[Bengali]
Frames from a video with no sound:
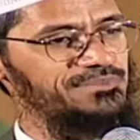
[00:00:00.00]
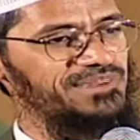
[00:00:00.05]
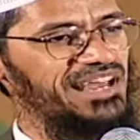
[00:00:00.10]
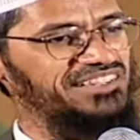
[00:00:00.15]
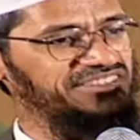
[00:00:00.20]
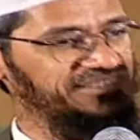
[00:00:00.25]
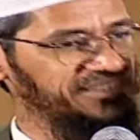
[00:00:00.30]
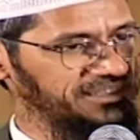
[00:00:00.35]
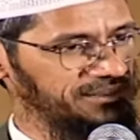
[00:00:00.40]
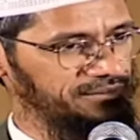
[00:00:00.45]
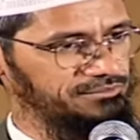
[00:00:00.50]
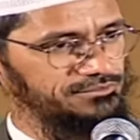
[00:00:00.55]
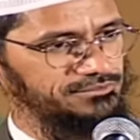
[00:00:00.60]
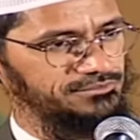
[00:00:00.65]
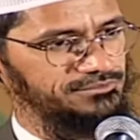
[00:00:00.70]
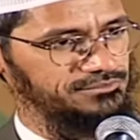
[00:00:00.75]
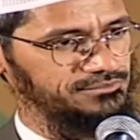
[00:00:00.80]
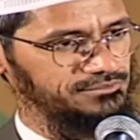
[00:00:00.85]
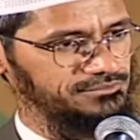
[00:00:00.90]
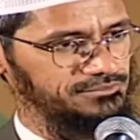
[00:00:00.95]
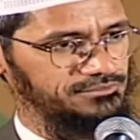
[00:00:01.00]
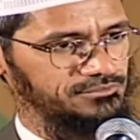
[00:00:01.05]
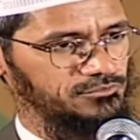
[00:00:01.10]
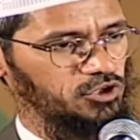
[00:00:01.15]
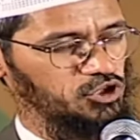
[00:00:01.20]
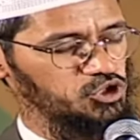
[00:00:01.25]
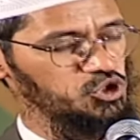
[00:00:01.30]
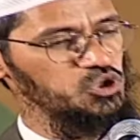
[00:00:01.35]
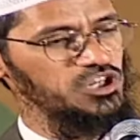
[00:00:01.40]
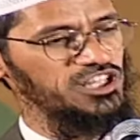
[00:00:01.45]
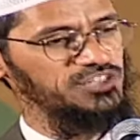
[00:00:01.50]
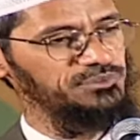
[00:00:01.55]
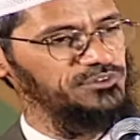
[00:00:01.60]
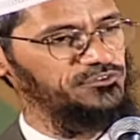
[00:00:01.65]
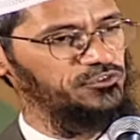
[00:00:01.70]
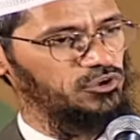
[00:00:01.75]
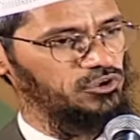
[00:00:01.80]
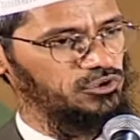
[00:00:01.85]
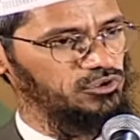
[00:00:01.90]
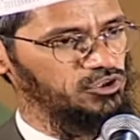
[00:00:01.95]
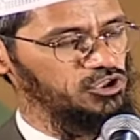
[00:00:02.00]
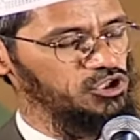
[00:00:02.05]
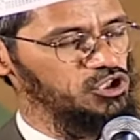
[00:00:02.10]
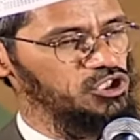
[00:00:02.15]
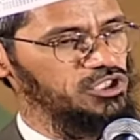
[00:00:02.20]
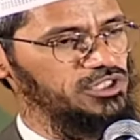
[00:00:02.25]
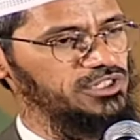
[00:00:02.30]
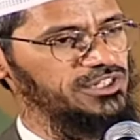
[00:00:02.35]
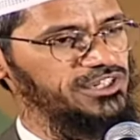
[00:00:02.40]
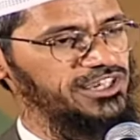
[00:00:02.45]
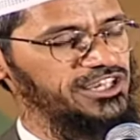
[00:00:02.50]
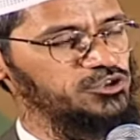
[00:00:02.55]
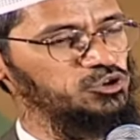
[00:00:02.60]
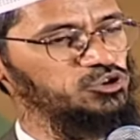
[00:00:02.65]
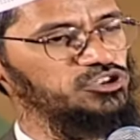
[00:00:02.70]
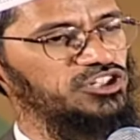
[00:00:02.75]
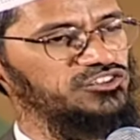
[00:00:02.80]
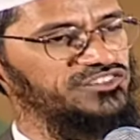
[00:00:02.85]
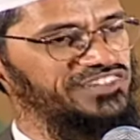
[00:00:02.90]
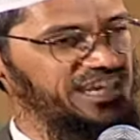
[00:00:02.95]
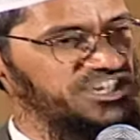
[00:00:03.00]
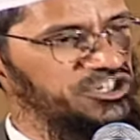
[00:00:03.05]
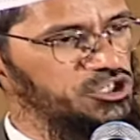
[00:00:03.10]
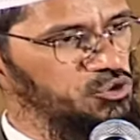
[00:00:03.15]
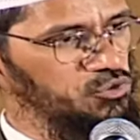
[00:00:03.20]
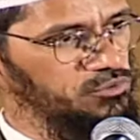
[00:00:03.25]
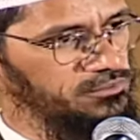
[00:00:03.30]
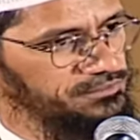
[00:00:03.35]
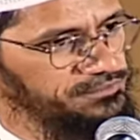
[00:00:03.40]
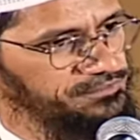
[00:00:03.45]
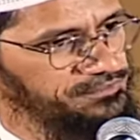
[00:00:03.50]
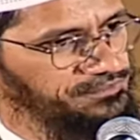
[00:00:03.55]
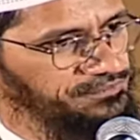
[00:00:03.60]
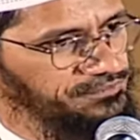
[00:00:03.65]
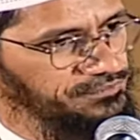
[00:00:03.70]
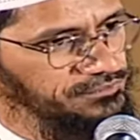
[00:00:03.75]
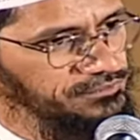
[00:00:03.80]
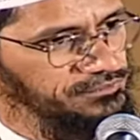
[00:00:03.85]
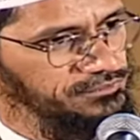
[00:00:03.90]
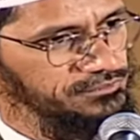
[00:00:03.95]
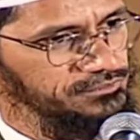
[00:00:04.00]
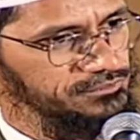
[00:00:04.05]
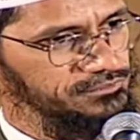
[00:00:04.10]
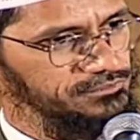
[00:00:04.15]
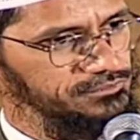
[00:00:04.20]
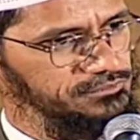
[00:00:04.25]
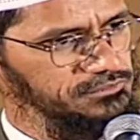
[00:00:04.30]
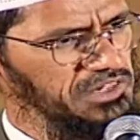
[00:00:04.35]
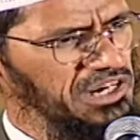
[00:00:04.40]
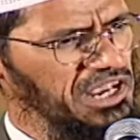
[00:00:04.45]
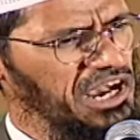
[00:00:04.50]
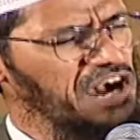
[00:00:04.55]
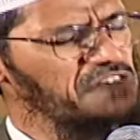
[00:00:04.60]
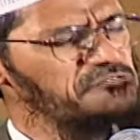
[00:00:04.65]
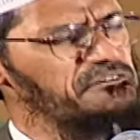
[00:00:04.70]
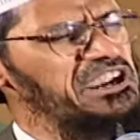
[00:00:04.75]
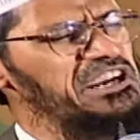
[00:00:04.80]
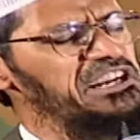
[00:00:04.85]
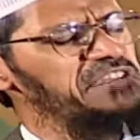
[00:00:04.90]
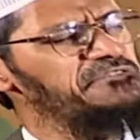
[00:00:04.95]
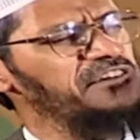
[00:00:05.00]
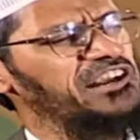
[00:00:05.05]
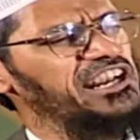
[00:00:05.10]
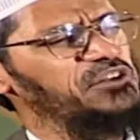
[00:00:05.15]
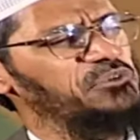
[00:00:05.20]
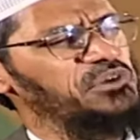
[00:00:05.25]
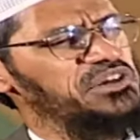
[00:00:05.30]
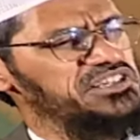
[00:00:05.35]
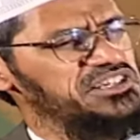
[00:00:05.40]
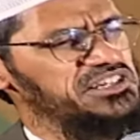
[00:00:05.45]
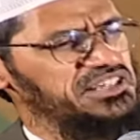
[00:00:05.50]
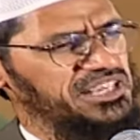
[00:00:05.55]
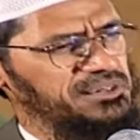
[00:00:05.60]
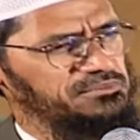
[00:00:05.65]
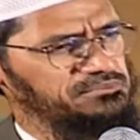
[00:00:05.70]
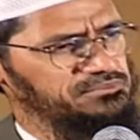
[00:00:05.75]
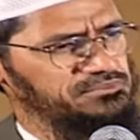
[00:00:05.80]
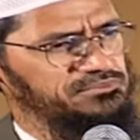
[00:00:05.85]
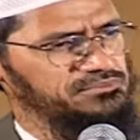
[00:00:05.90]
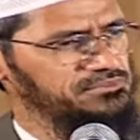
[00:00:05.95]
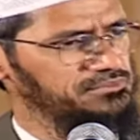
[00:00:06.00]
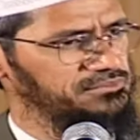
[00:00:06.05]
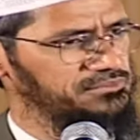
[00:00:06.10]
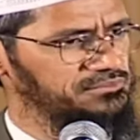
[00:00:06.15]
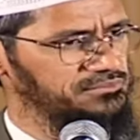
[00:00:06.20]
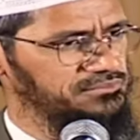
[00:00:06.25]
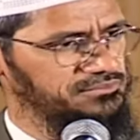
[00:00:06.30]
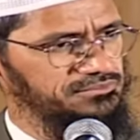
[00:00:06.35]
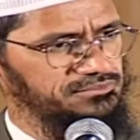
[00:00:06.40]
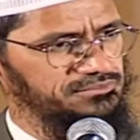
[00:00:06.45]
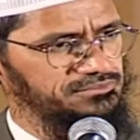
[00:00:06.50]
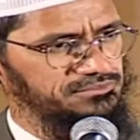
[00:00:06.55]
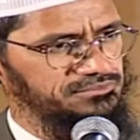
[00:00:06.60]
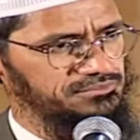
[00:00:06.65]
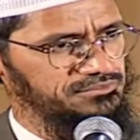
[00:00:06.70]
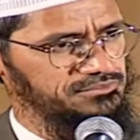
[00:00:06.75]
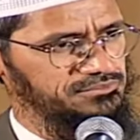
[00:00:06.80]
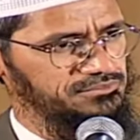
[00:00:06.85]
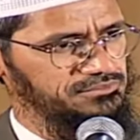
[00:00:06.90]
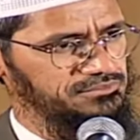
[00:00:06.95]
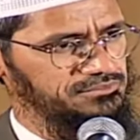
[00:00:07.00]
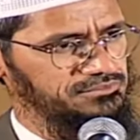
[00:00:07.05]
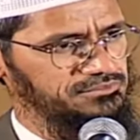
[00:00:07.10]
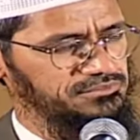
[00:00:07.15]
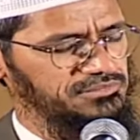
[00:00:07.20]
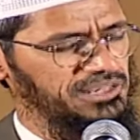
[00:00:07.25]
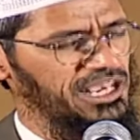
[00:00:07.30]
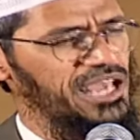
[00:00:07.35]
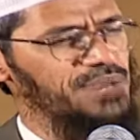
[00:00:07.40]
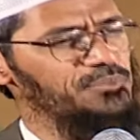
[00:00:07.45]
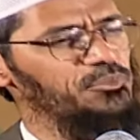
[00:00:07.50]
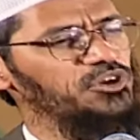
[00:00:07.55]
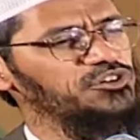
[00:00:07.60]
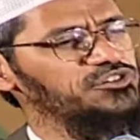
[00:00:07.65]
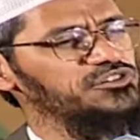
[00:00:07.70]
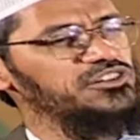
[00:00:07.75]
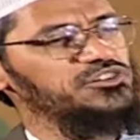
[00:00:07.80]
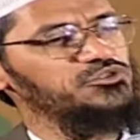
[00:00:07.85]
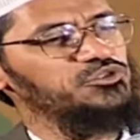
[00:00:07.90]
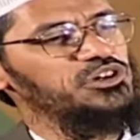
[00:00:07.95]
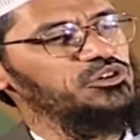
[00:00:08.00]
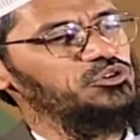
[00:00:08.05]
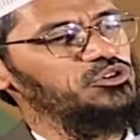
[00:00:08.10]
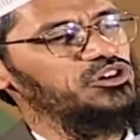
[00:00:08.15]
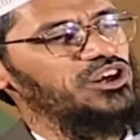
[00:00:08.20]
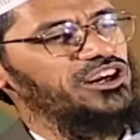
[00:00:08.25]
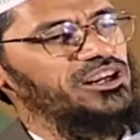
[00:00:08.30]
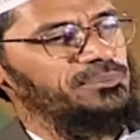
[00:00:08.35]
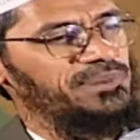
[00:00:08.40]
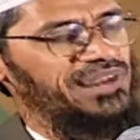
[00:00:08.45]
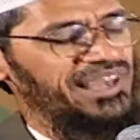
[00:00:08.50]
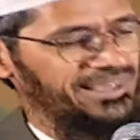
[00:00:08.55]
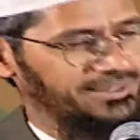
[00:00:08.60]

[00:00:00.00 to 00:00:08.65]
গত বছরের কথা দু বছর আগের কথা দুই সালের কথা সেবারের প্রশ্ন খুব কঠিন ছিল বেশিরভাগ ছাত্রছাত্রী উত্তর